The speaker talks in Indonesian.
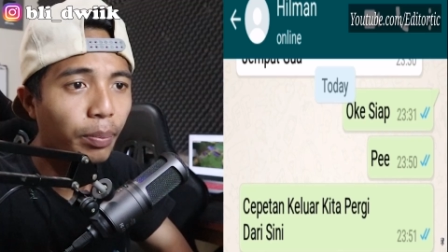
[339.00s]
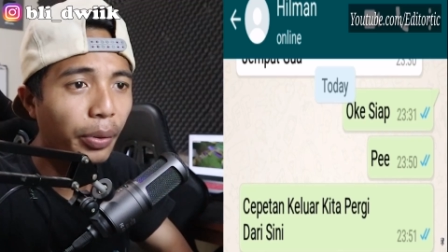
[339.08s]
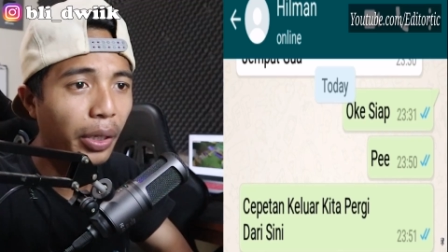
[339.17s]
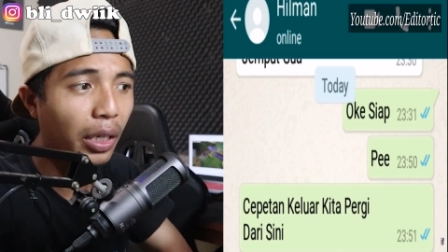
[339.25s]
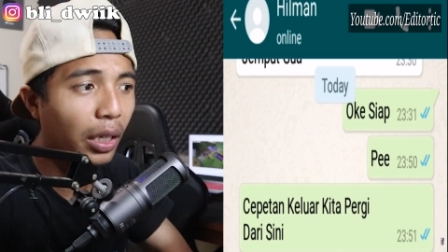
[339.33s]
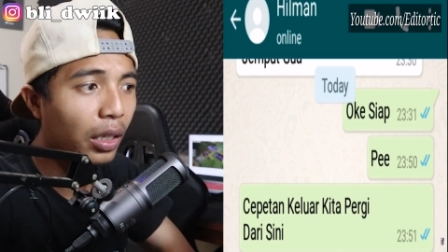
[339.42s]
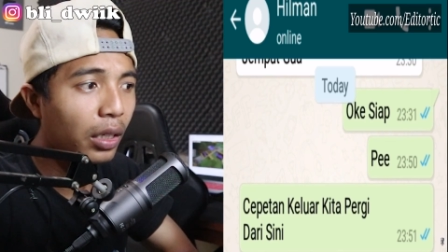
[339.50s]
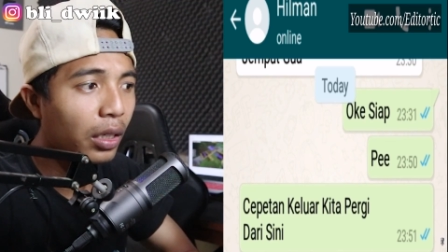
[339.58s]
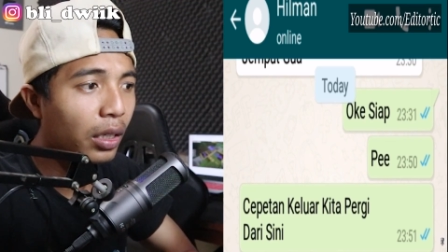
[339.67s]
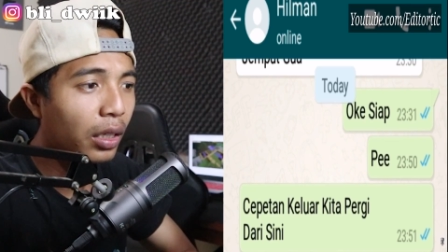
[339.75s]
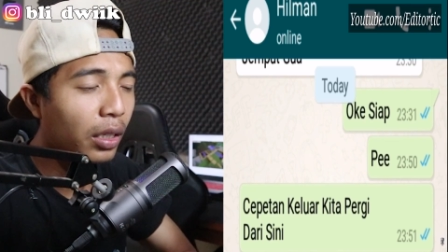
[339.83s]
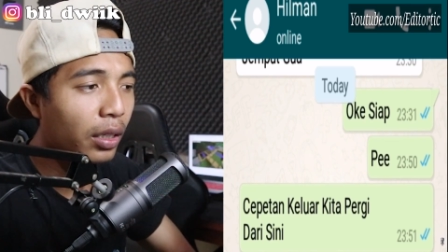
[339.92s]
P
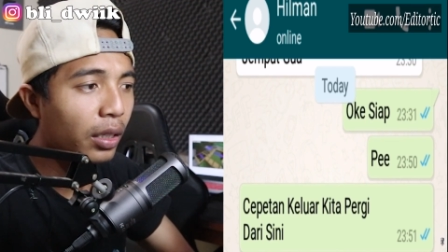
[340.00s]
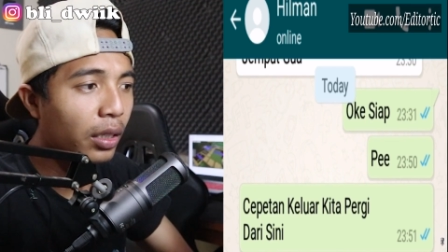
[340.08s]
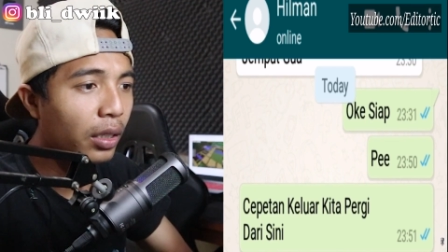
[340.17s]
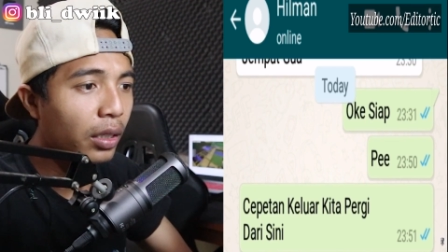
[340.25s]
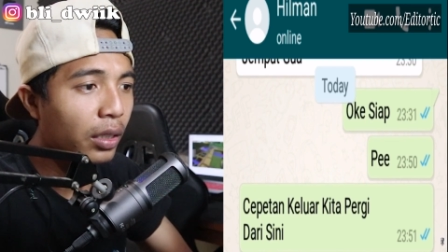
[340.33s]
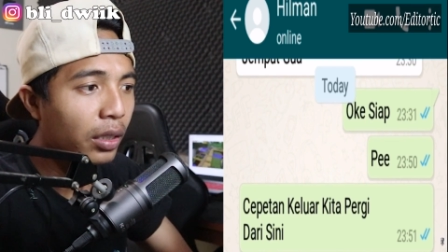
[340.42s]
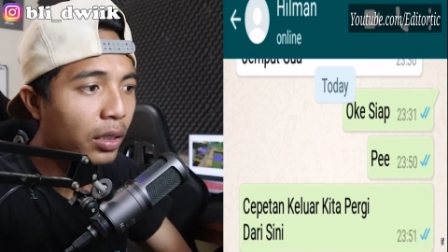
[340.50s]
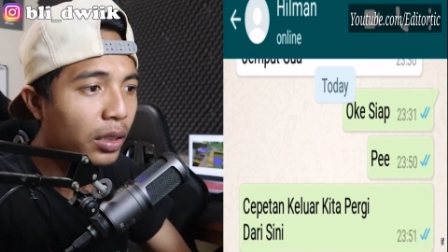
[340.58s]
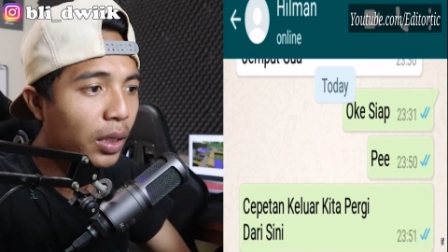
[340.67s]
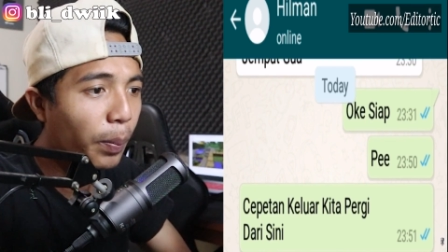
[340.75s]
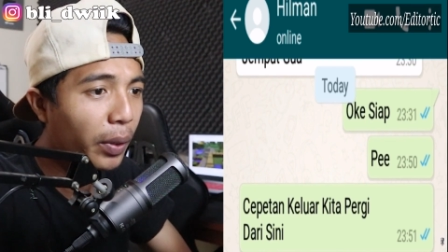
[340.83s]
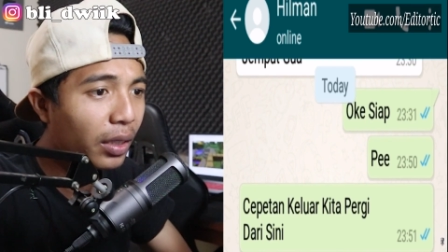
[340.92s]

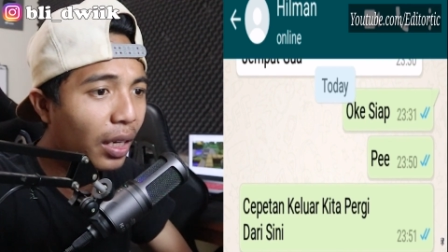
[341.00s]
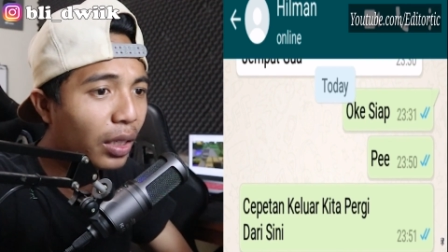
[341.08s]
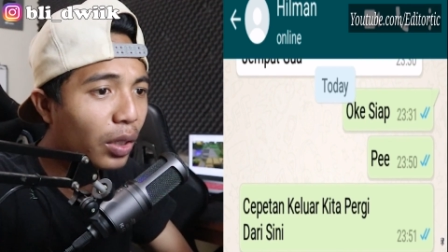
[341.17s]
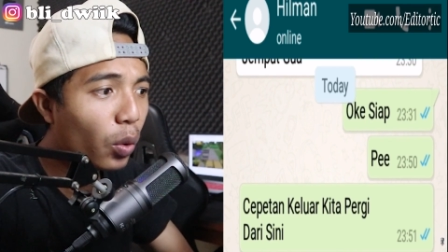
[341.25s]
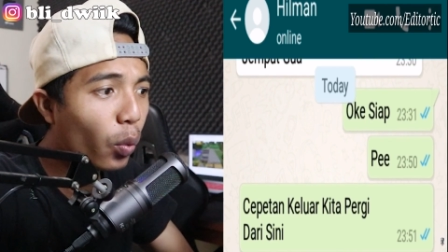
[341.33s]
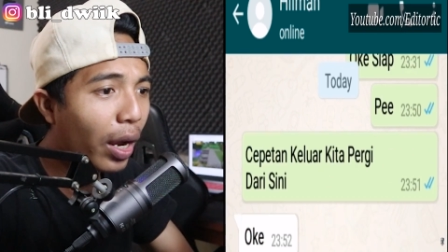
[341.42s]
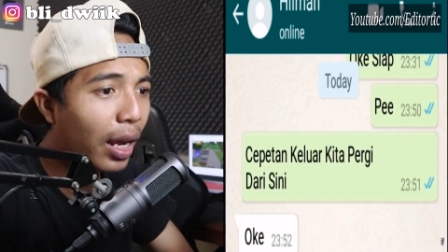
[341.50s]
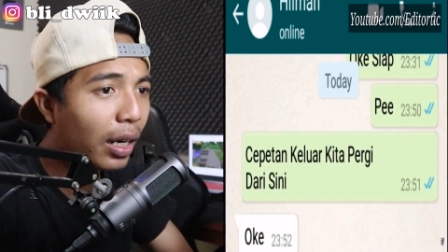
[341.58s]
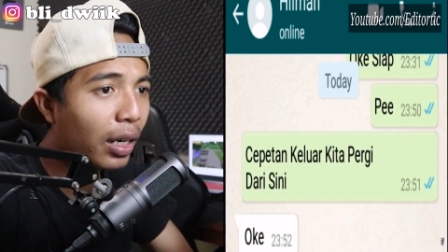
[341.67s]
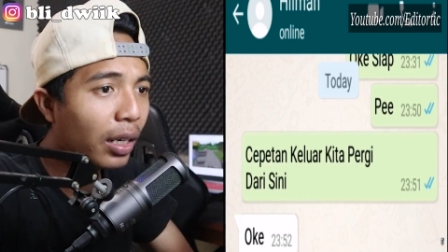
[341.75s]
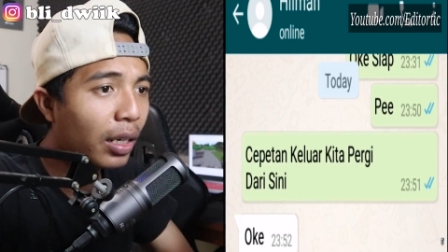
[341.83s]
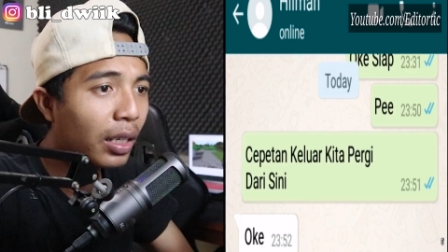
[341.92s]
Cepetan
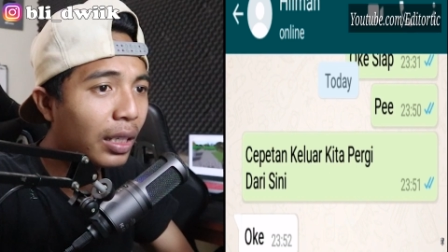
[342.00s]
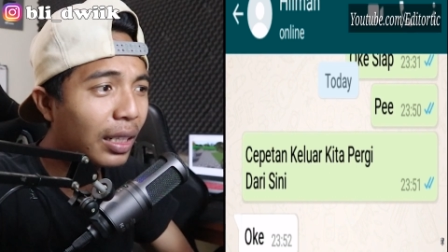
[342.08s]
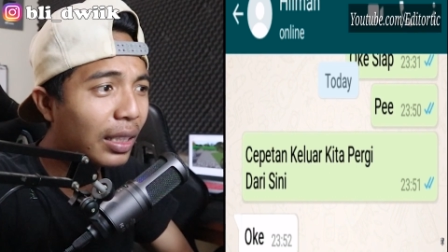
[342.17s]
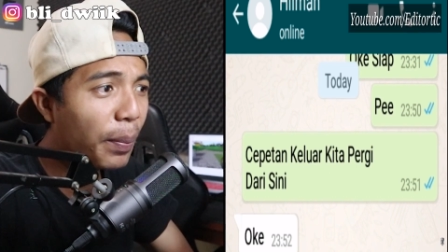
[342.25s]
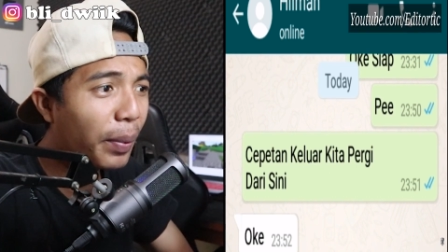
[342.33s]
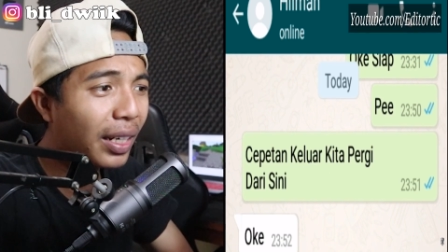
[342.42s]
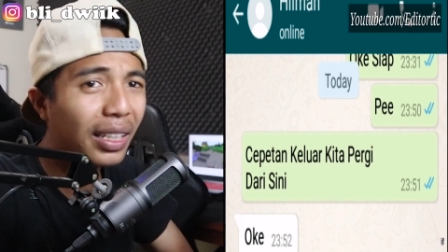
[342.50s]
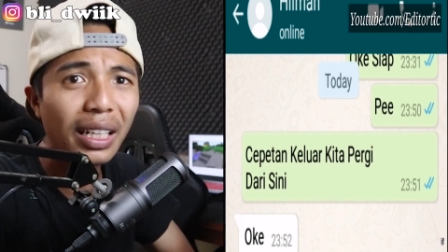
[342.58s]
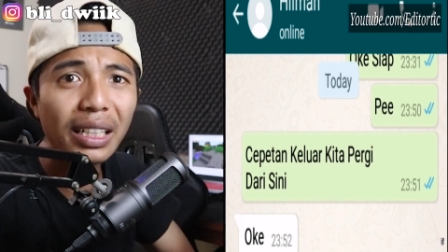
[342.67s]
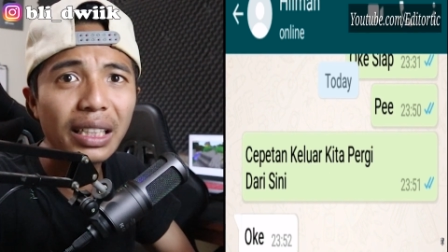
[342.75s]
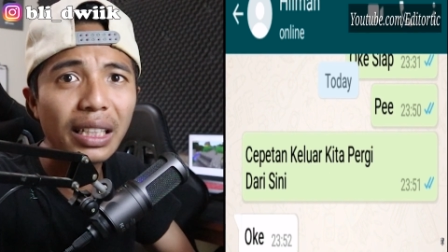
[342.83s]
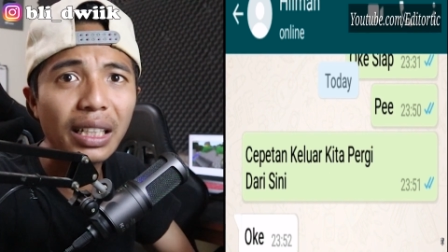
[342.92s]
keluar Kita pergi
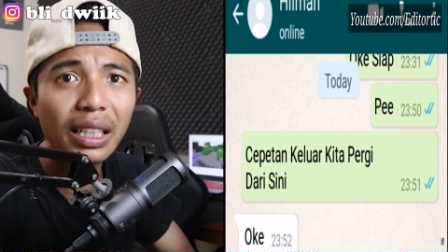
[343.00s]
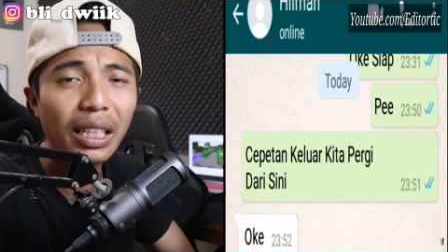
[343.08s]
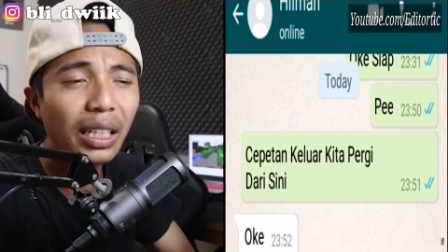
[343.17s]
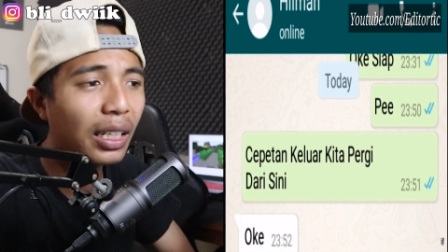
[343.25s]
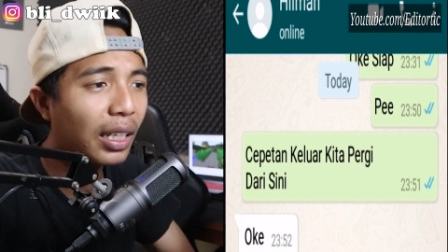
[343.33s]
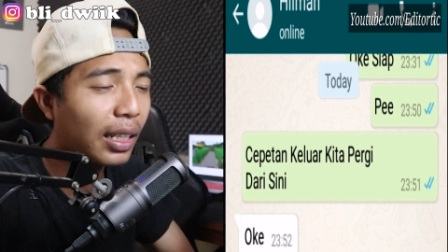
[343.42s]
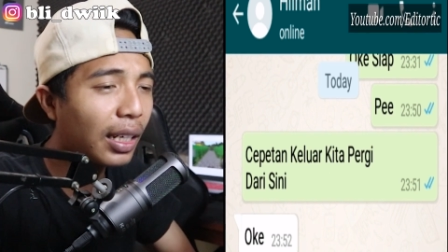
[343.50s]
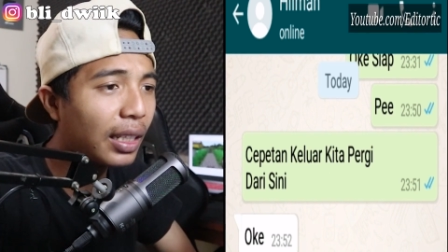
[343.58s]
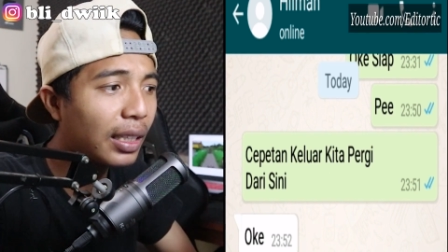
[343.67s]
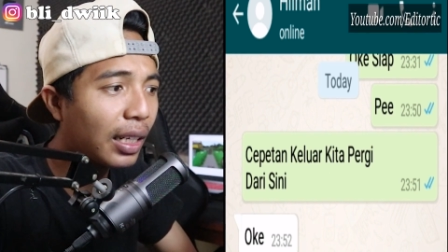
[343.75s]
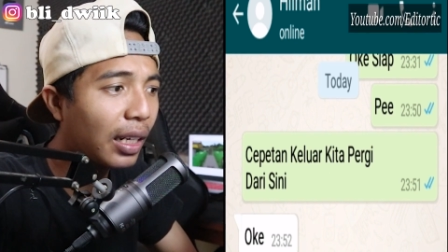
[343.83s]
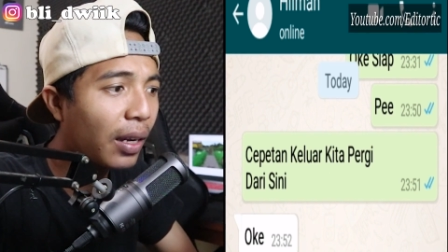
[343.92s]
dari sini Kata
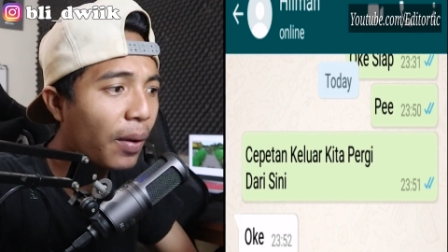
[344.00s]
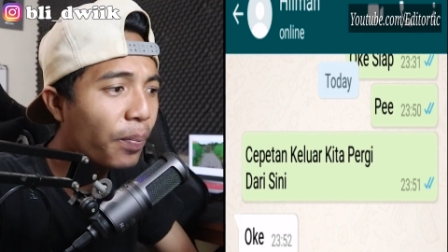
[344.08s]
kita